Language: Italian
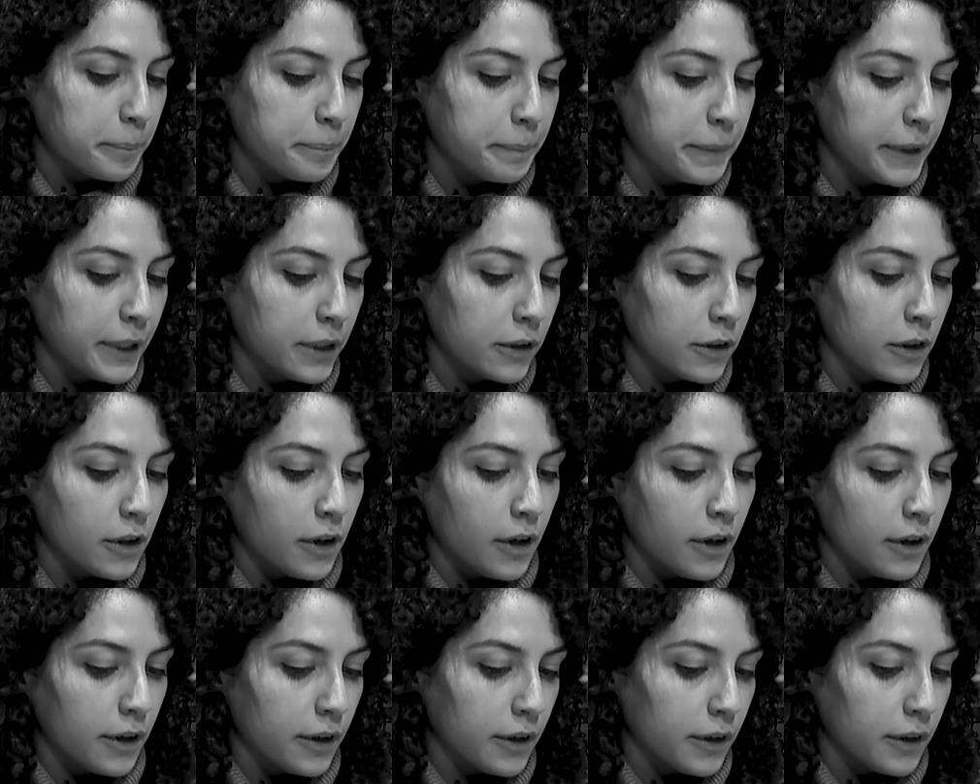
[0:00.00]

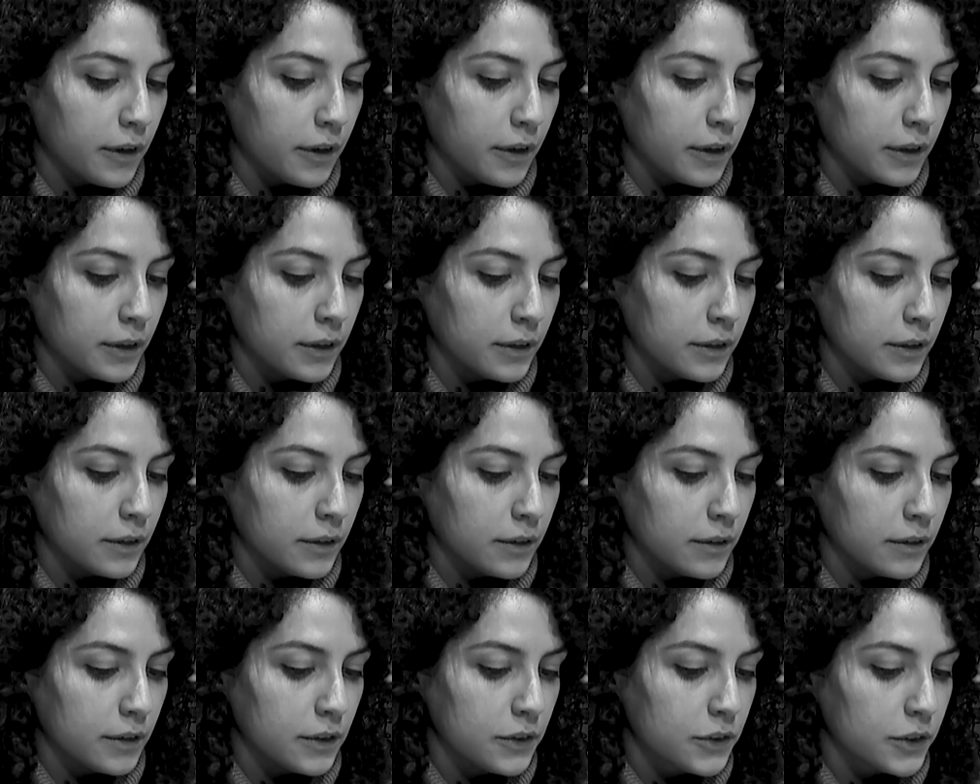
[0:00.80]
però
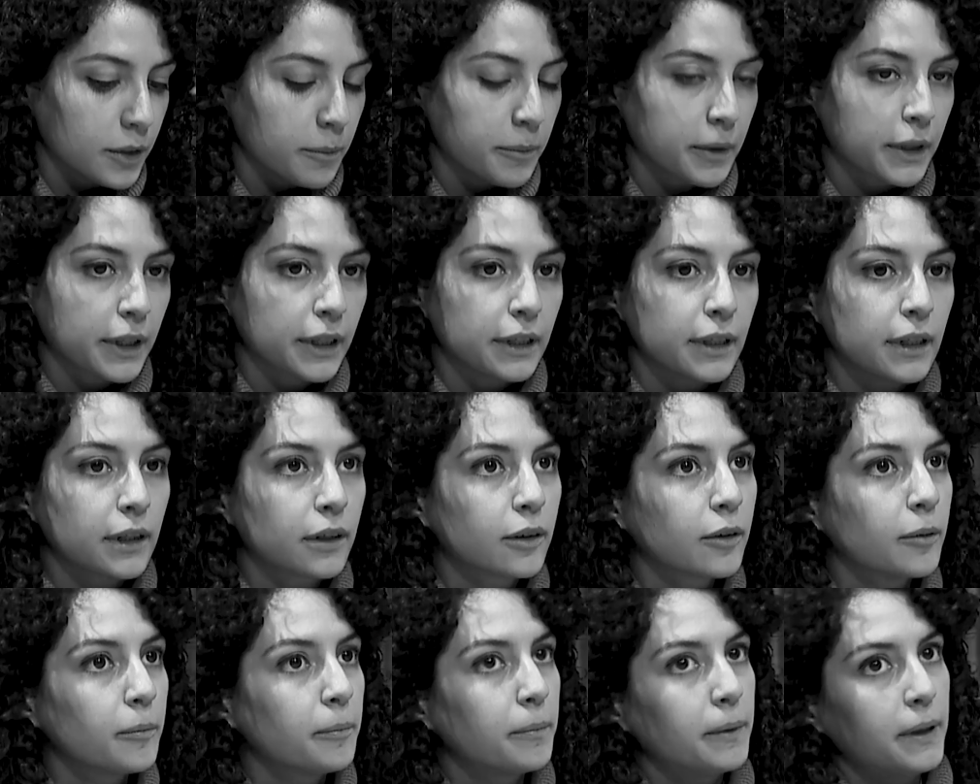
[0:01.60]
diciamo che nel
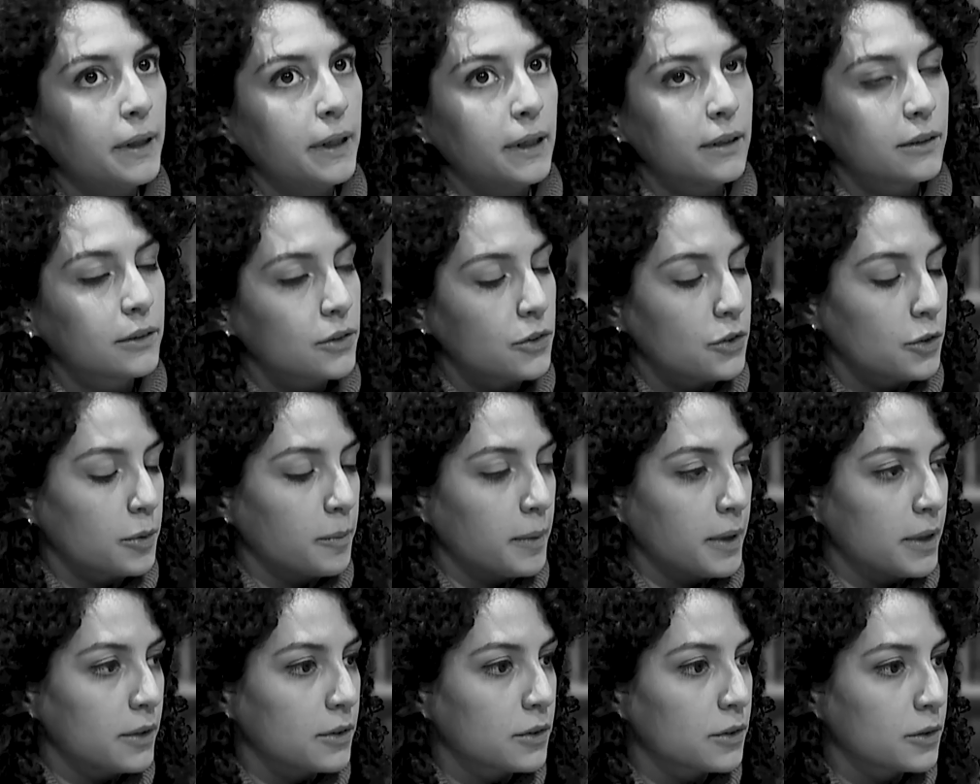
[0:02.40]
complesso ci ho
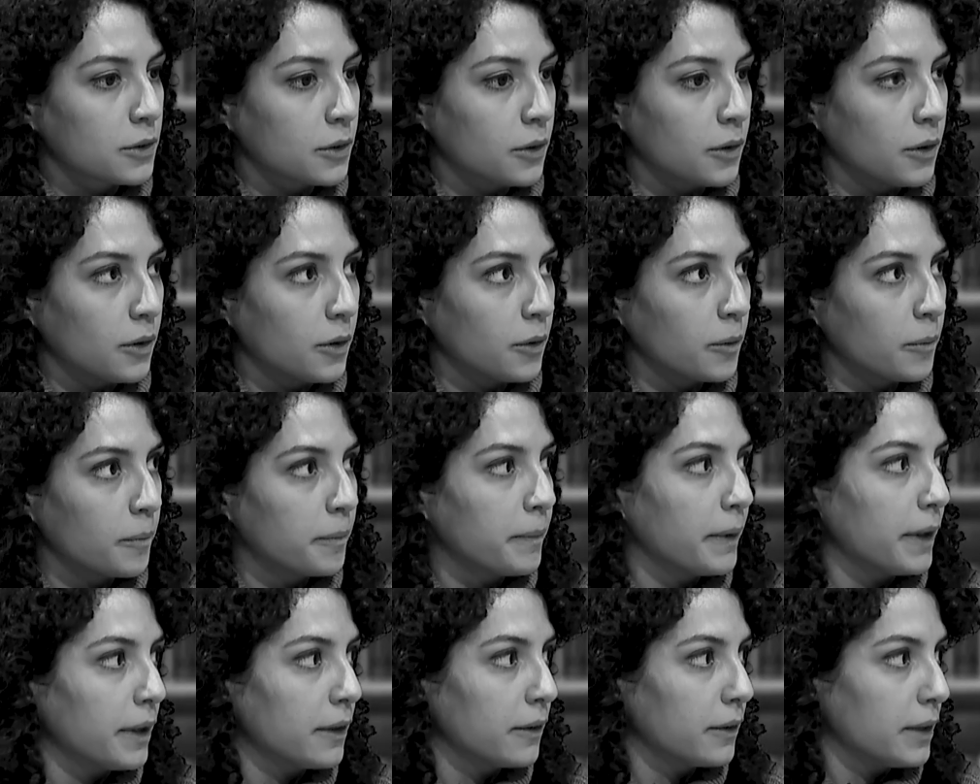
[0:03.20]
messo
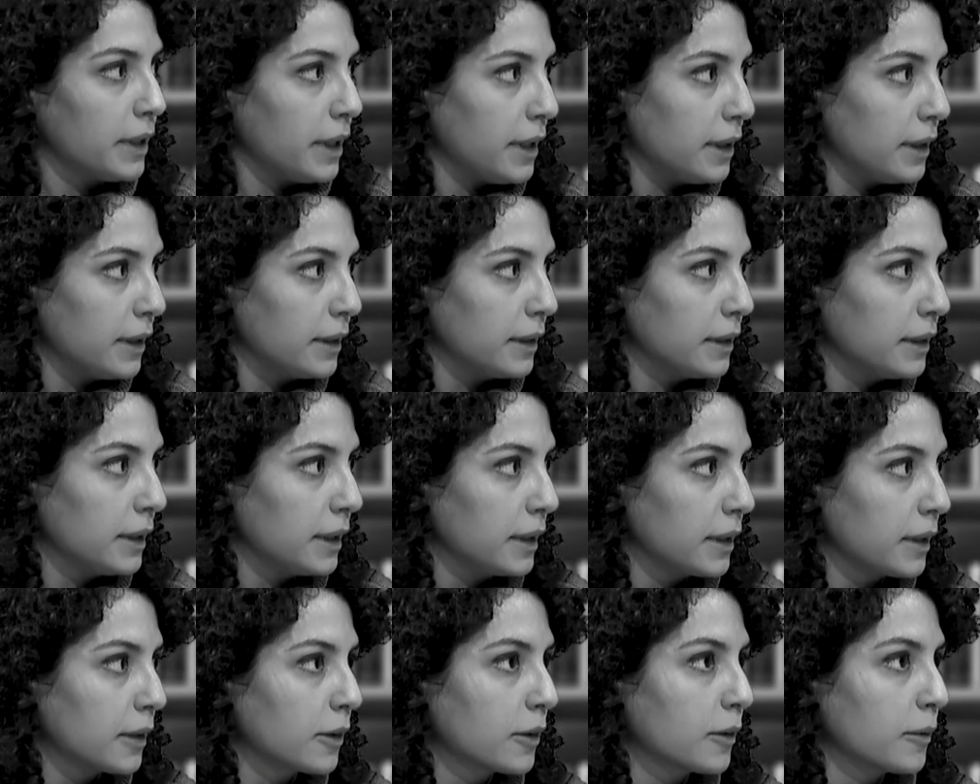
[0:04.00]
un paio
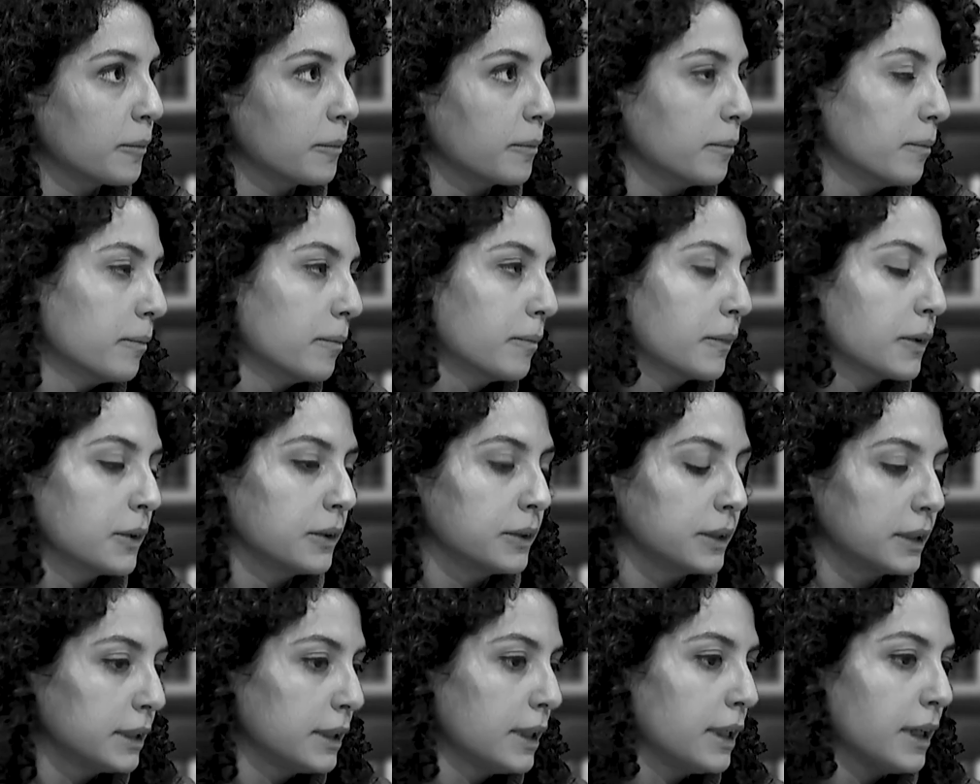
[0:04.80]
d'anni,
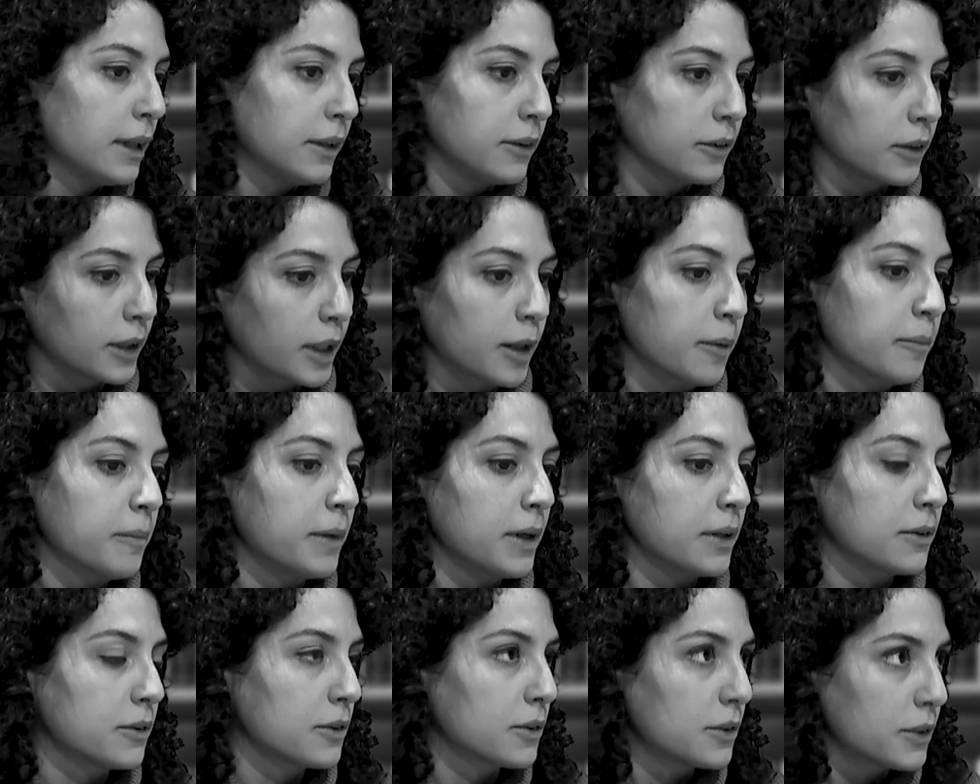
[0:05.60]
considerando che in
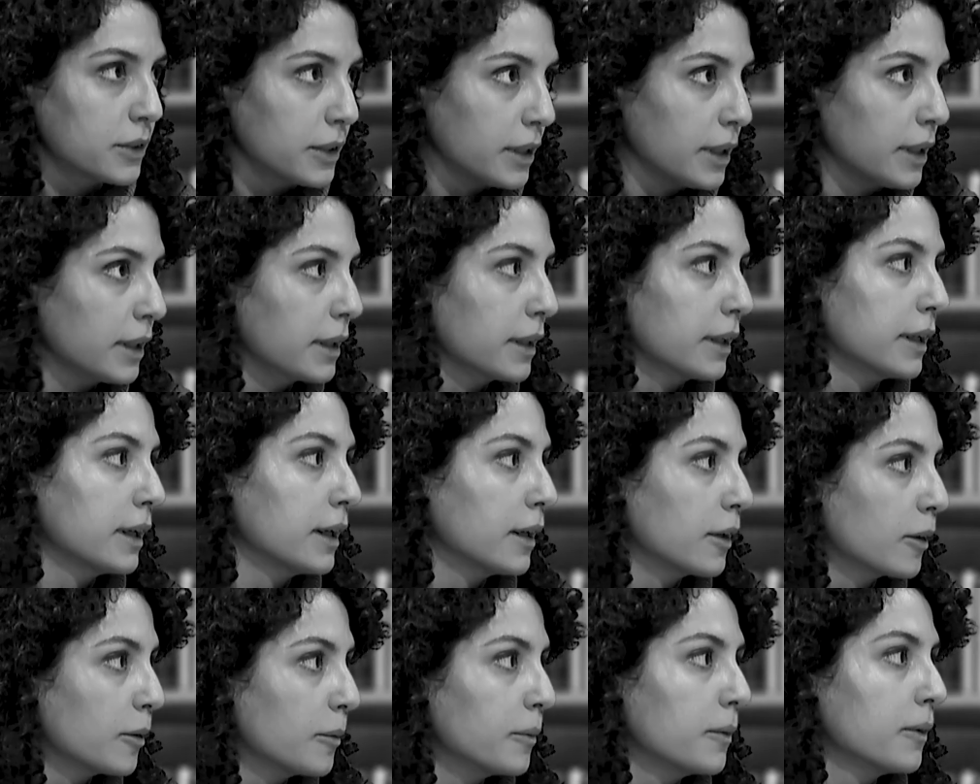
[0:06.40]
mezzo c'era
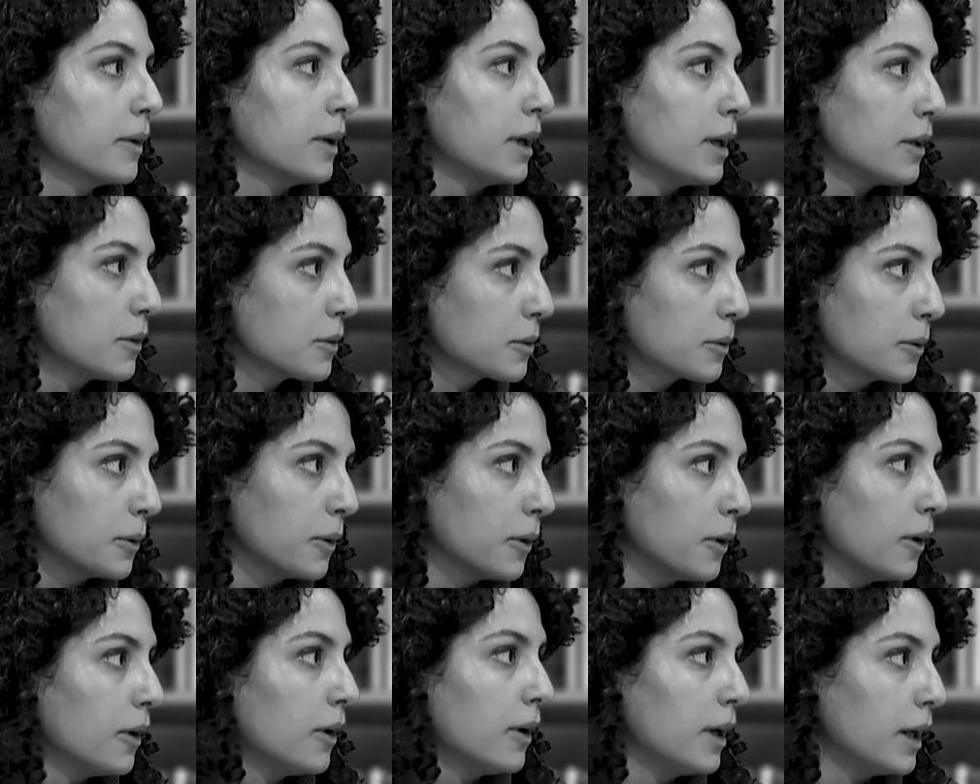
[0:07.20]
anche comunque la
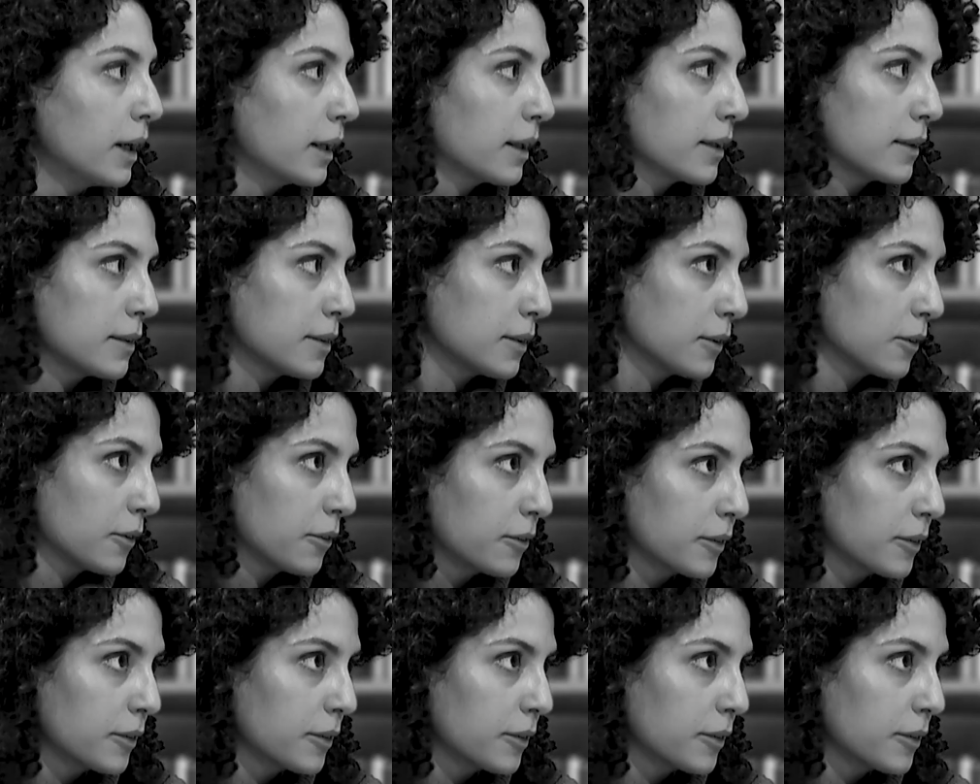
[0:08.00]
scuola che stavo